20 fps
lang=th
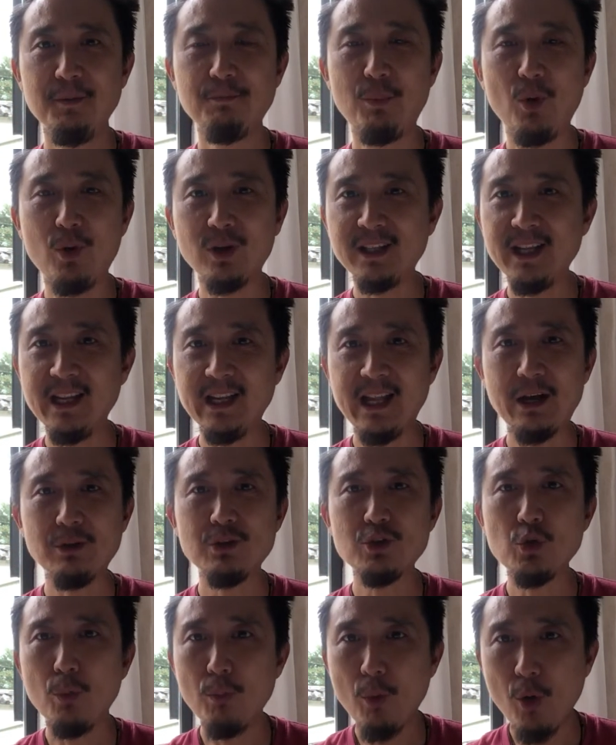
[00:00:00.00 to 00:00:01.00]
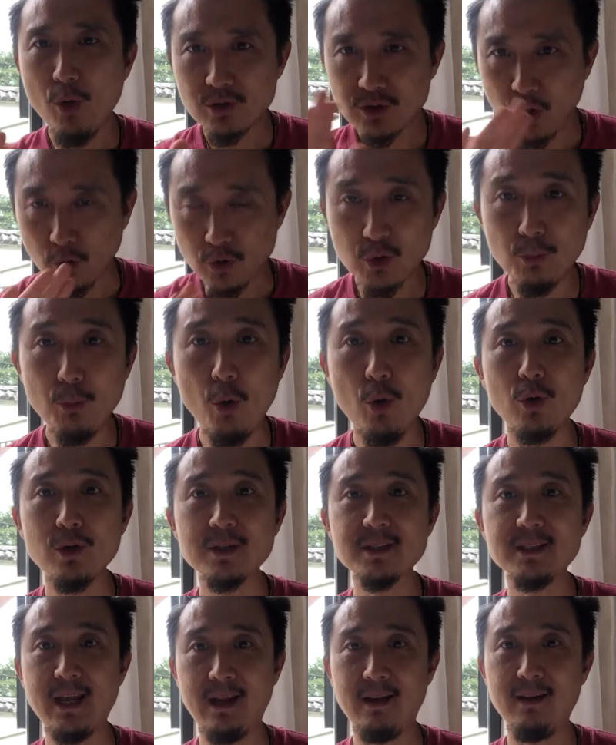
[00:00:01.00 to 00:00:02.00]
ปกติแล้ว1-2 ชั่วโมงก็
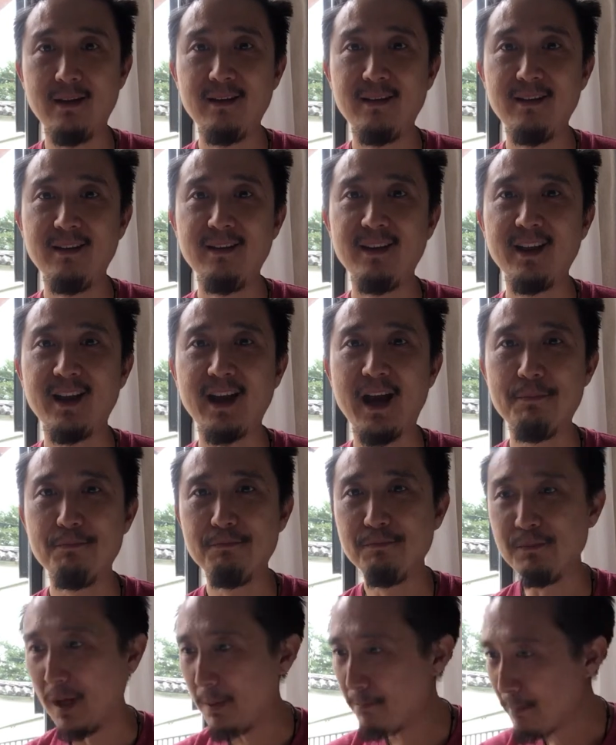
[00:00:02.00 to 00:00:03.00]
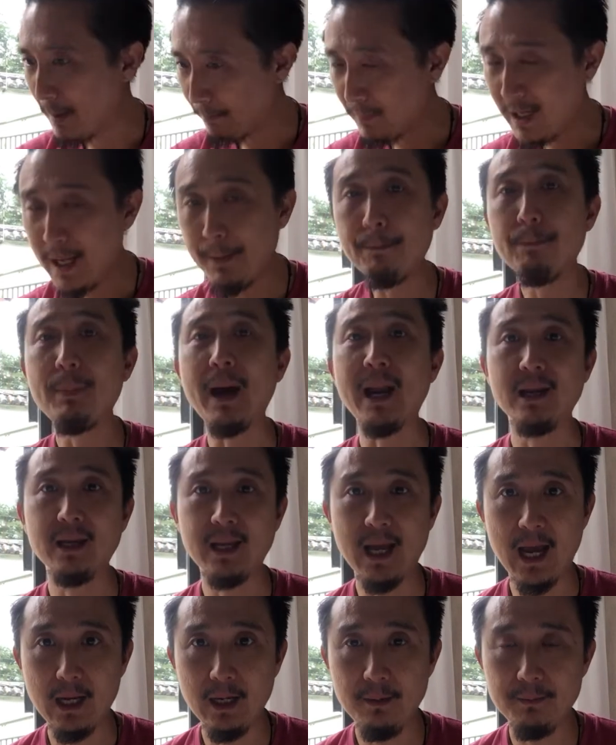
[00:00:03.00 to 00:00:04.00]
เสร็จนะครับเหมือนแบบรีบปั่น
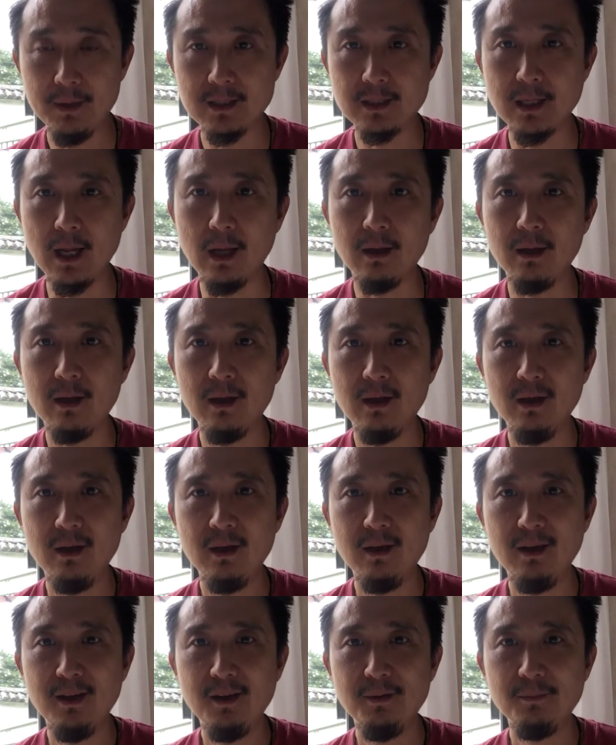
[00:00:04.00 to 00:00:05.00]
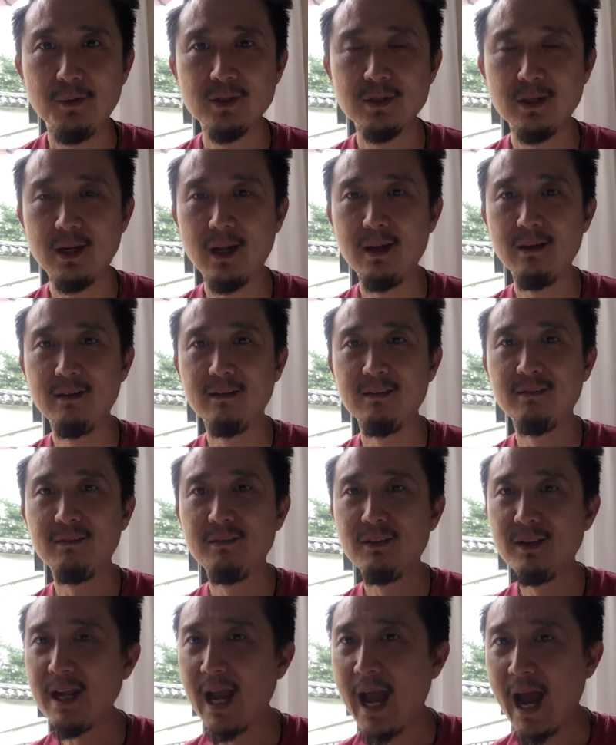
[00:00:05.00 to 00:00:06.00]
งานให้มันเสร็จเพราะฉะนั้น
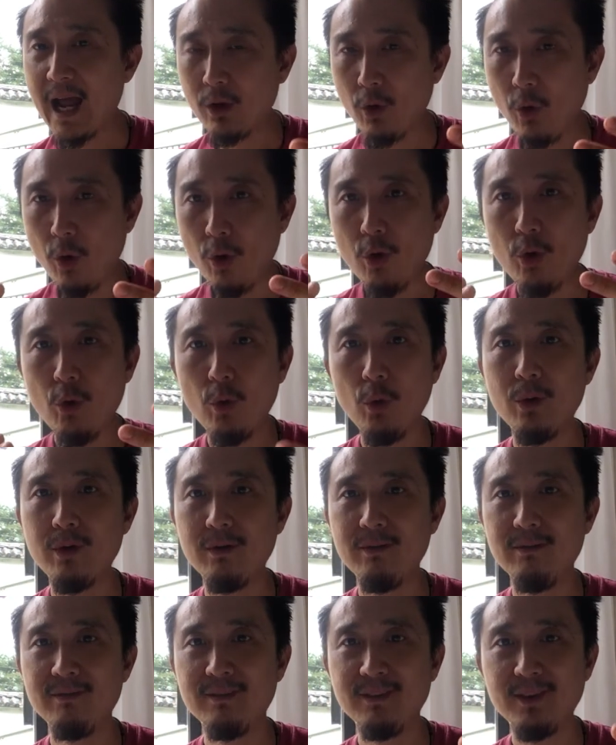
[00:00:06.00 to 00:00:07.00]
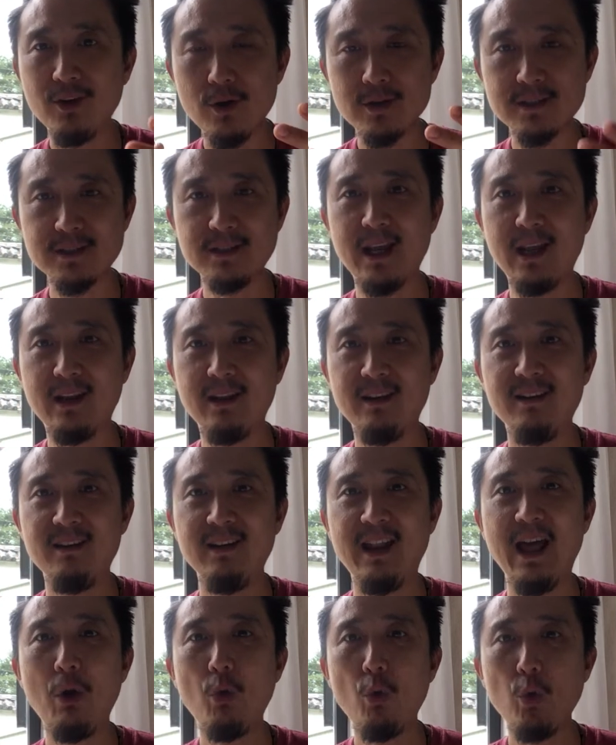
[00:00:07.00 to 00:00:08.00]
งานของคุณก็เสร็จ
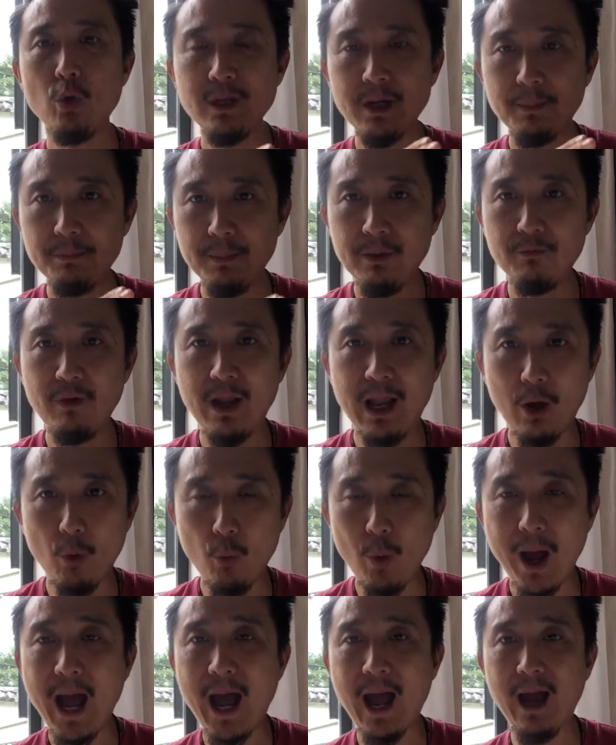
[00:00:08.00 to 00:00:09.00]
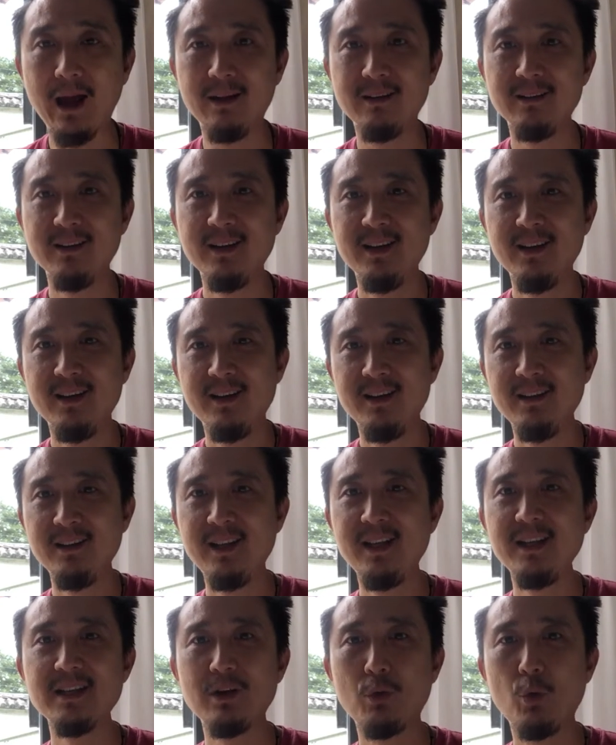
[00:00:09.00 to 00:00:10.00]
แล้วคุณยังมีเวลาว่าง
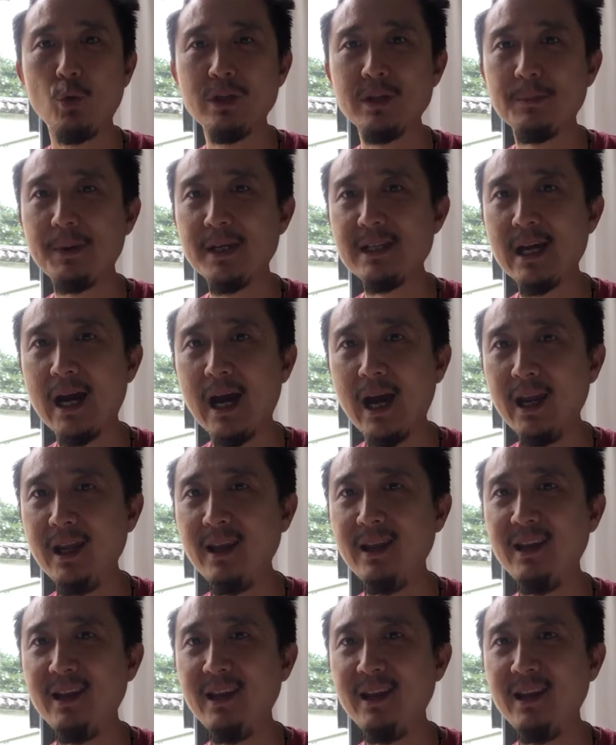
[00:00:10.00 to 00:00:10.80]
ที่คุณจะไปใช้